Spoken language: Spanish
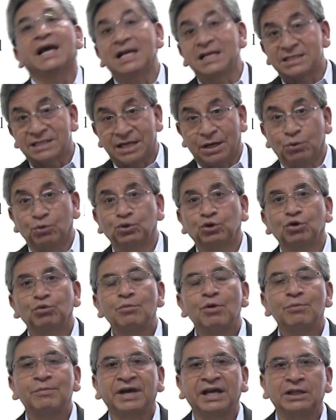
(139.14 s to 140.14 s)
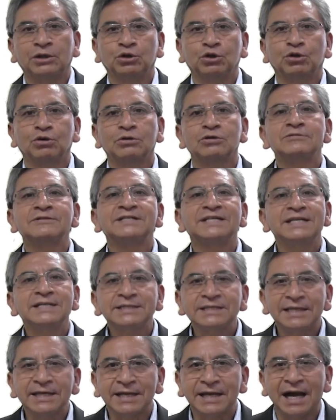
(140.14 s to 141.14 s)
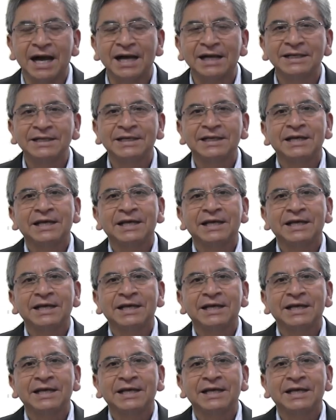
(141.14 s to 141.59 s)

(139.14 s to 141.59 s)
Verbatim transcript: El segundo momento consistirá